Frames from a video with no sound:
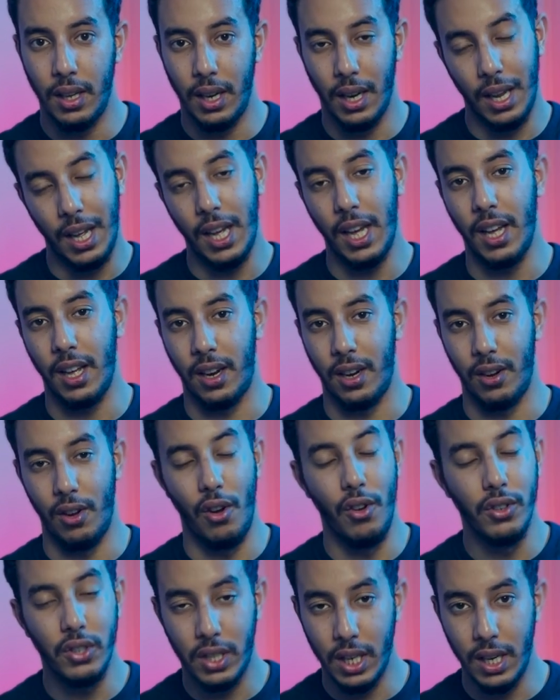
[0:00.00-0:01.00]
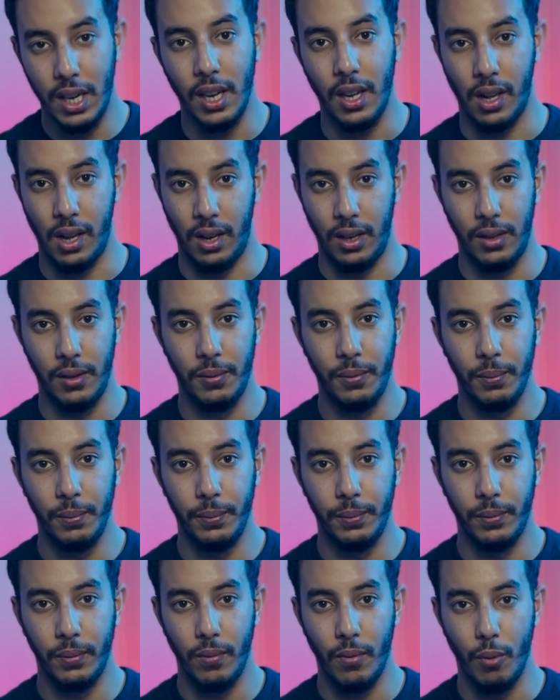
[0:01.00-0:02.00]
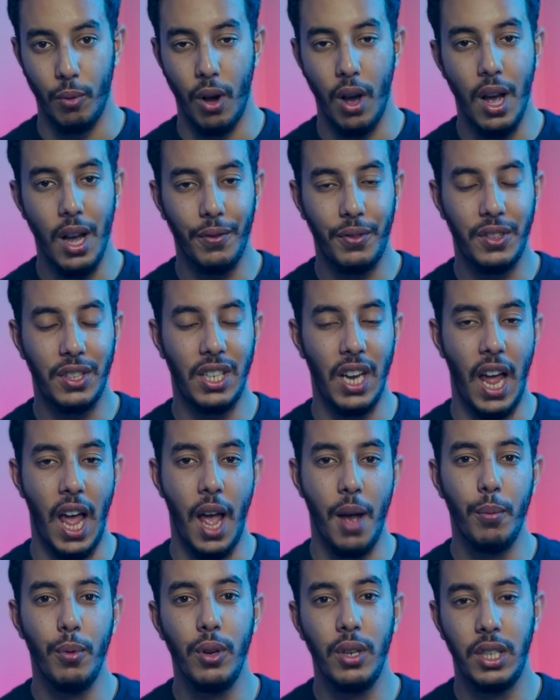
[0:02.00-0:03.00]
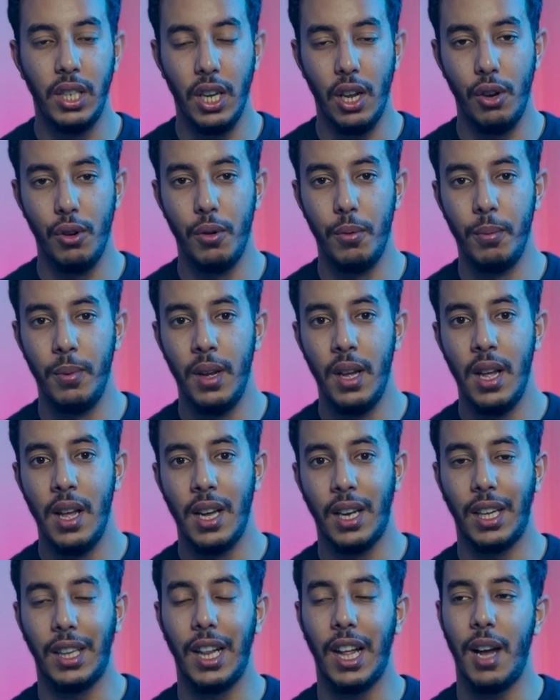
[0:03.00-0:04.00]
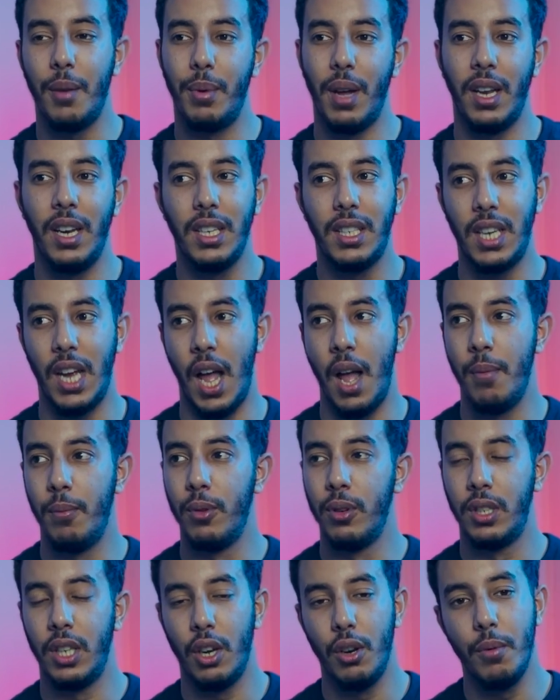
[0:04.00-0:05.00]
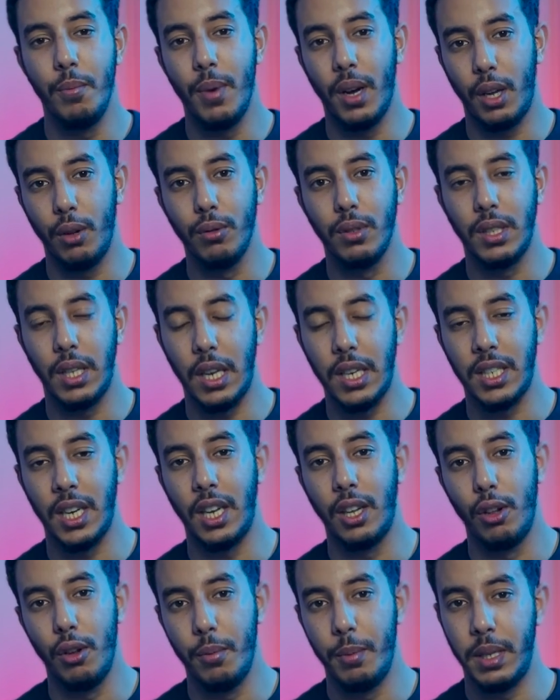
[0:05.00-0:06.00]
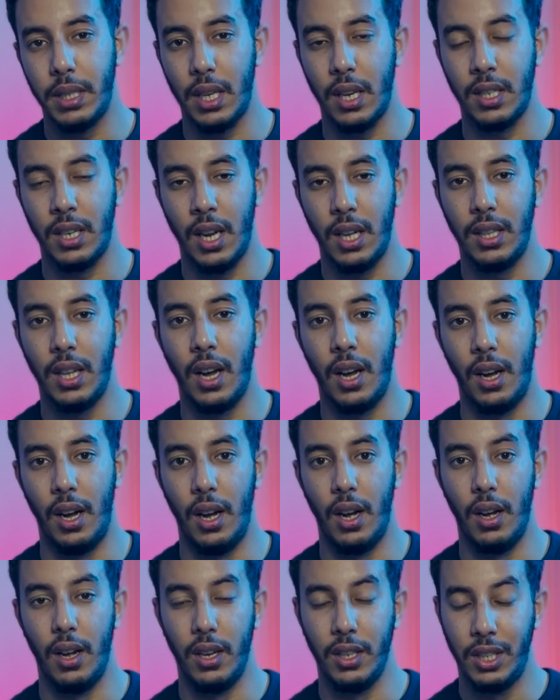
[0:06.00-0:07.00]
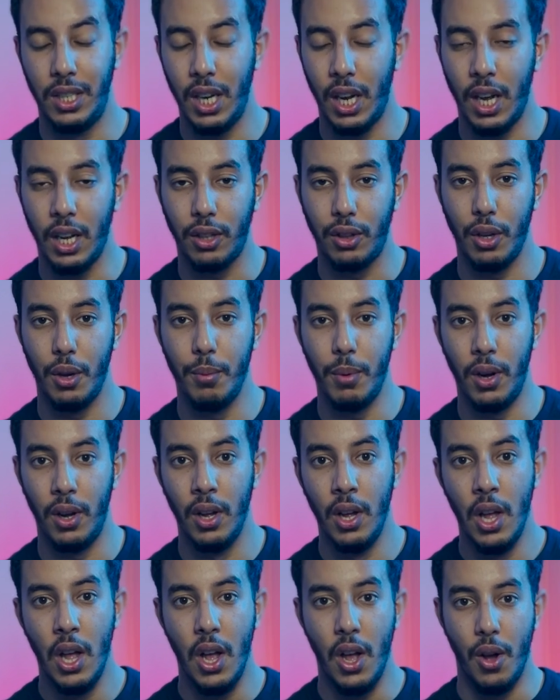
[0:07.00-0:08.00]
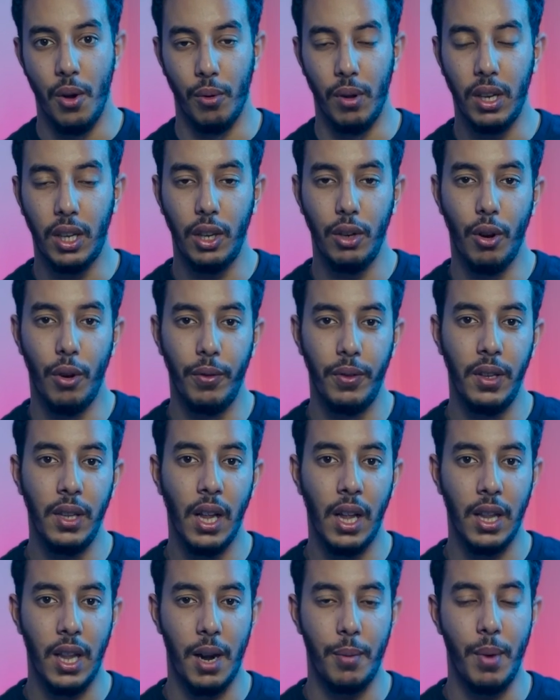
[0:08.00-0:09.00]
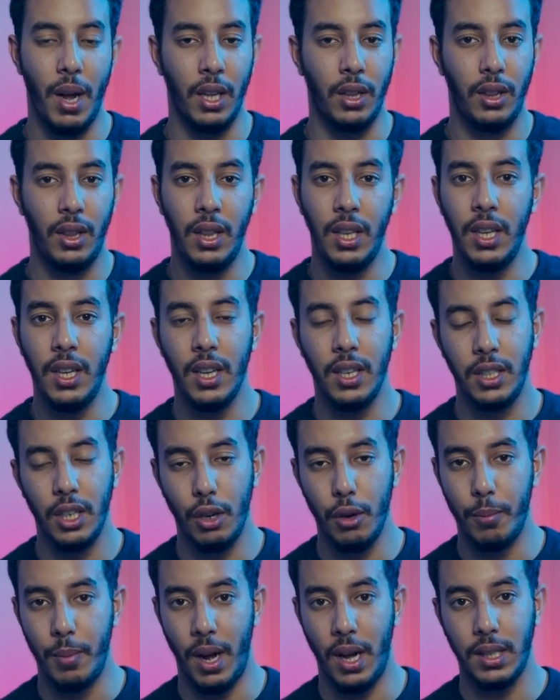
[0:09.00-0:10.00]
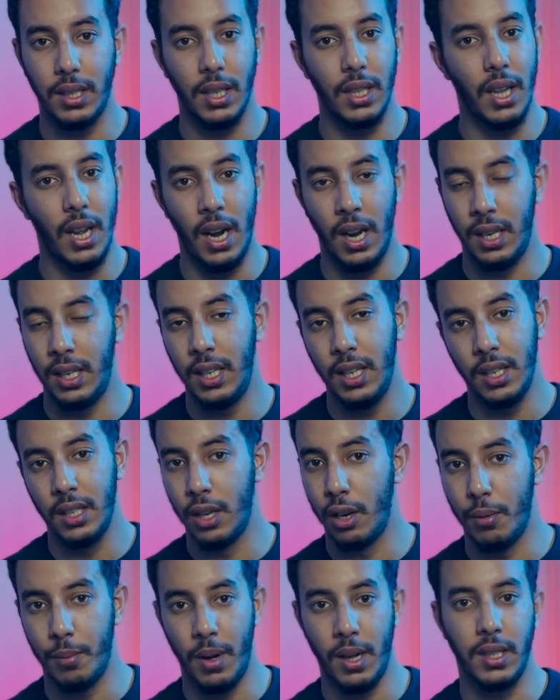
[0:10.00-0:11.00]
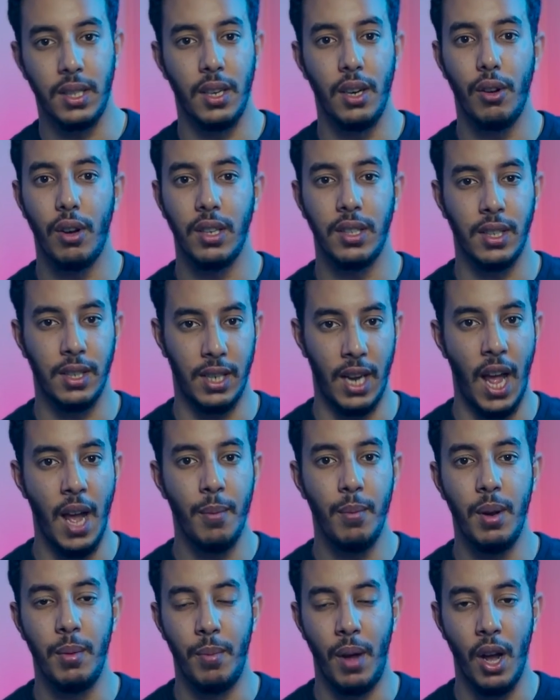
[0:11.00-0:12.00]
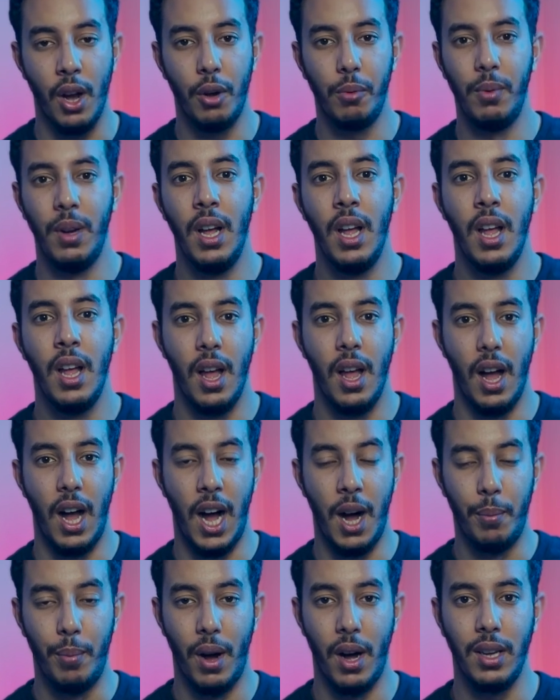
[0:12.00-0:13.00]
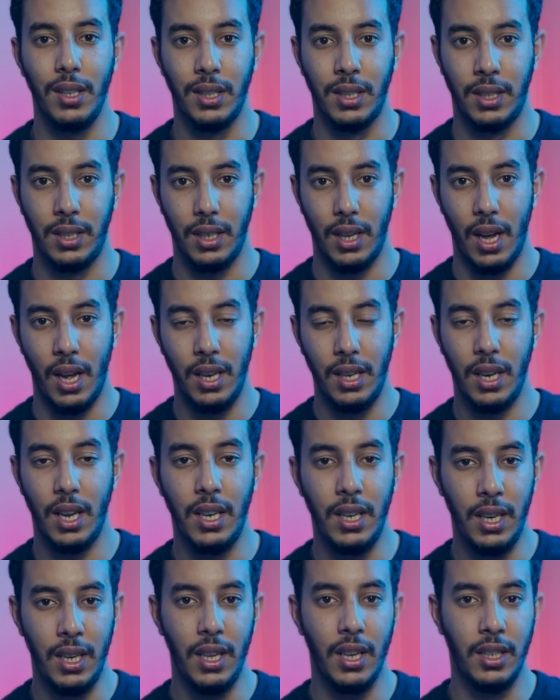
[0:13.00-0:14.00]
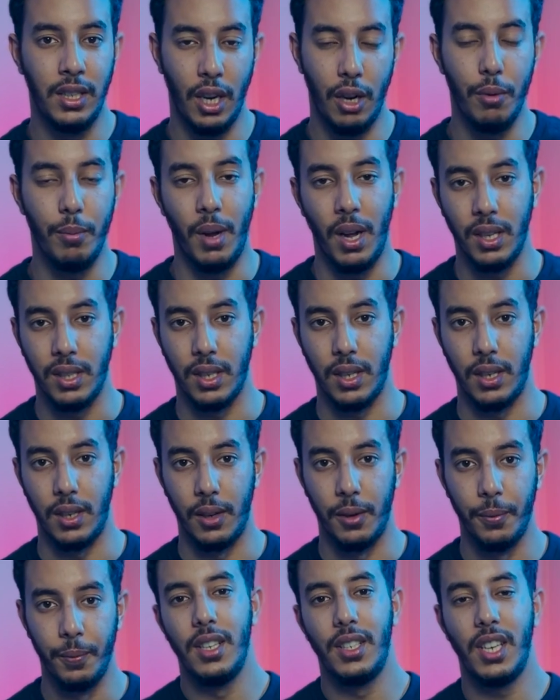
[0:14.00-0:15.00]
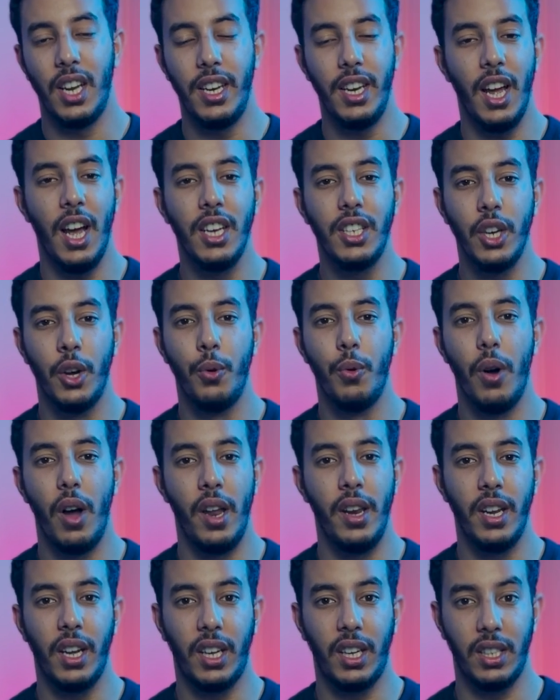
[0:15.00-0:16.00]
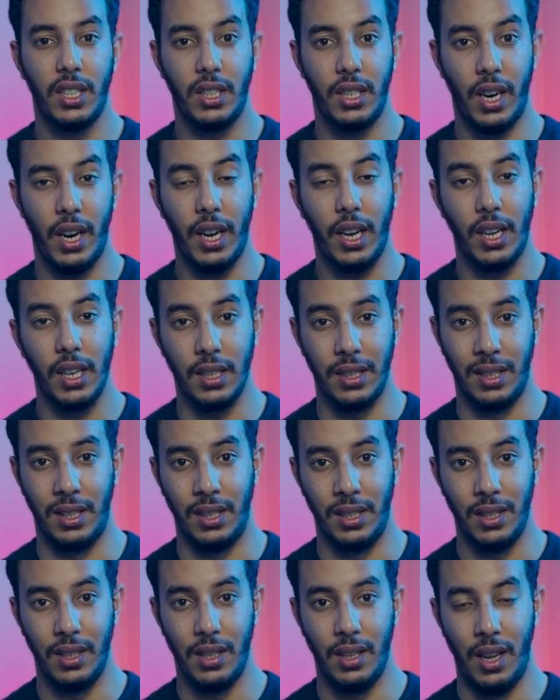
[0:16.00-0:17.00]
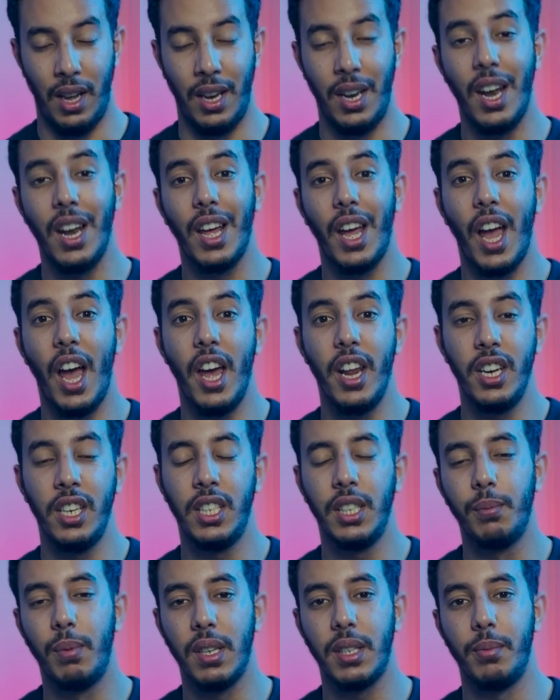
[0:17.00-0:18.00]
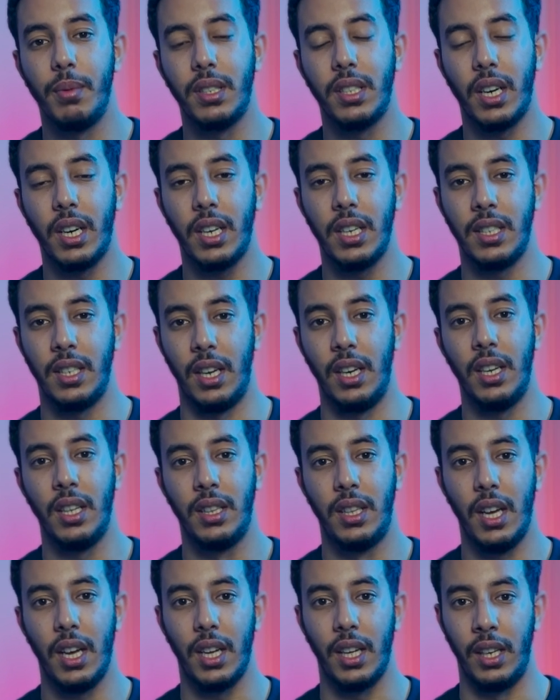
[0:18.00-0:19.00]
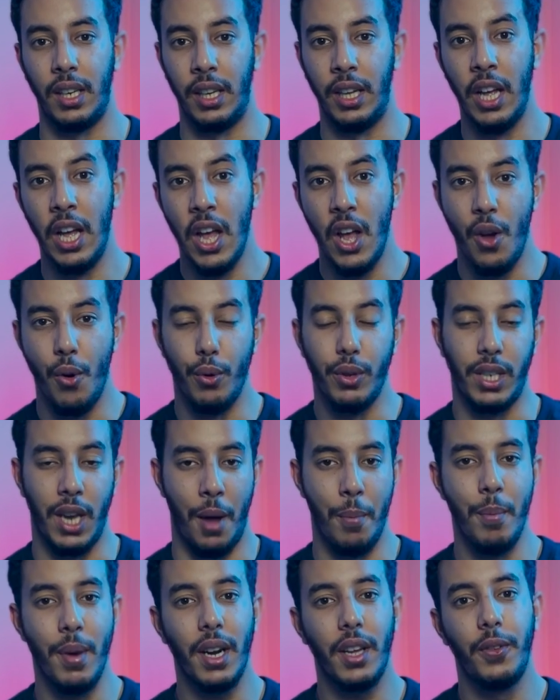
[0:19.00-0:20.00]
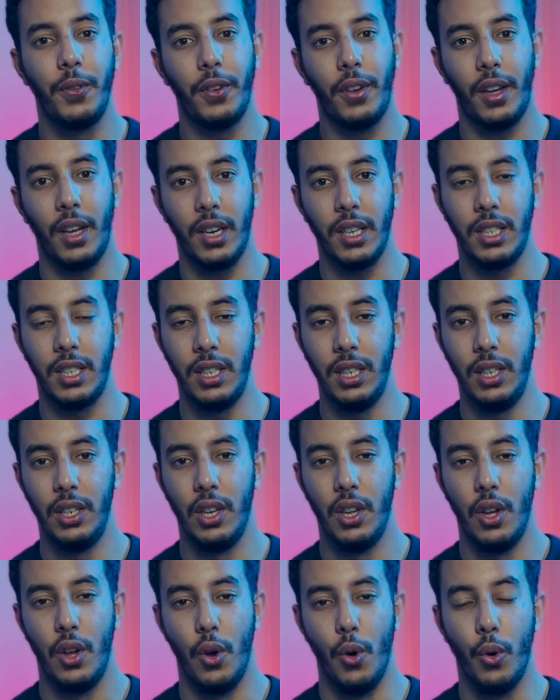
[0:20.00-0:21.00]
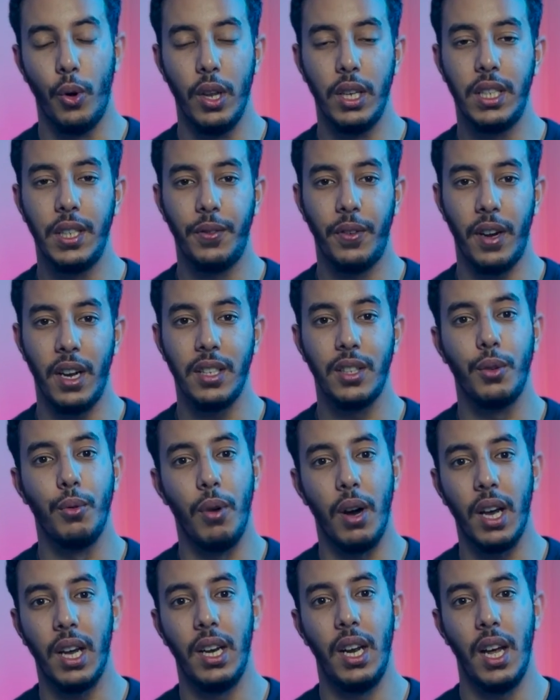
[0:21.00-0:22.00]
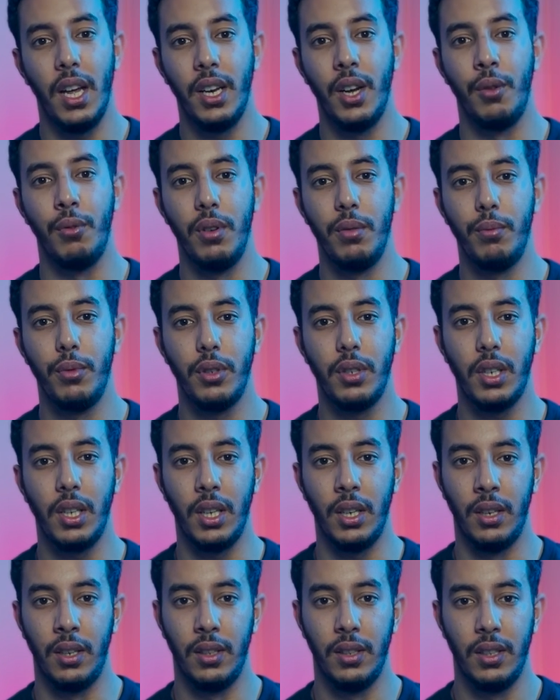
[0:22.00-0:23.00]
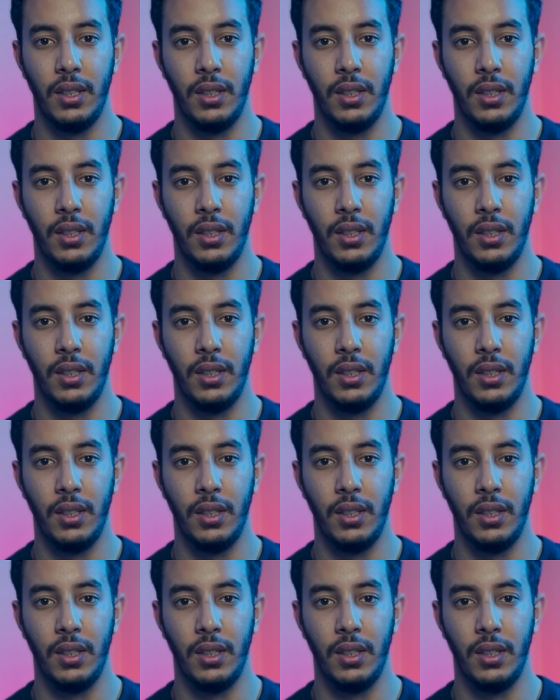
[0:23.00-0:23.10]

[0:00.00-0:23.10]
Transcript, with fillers: الخير اون جينيرال واخا في التعامل ديالهم كتلقى بان التعامل ديالهم ما كيوصلش هذا لو ميساج هذا ديريكتومون ولكن او فينال راه ما حد النيه ديالهم حسنه راه النيه ديالهم حسنه وخاصك تتعامل معاهم اباز ان النيه ديالهم حسنه ثاني حاجه هو انك تركز على الخارجي بلاص ما تركز على الداخلي واش عمرك فكرتي وقلتي في راسك واقيلا انا هو المشكل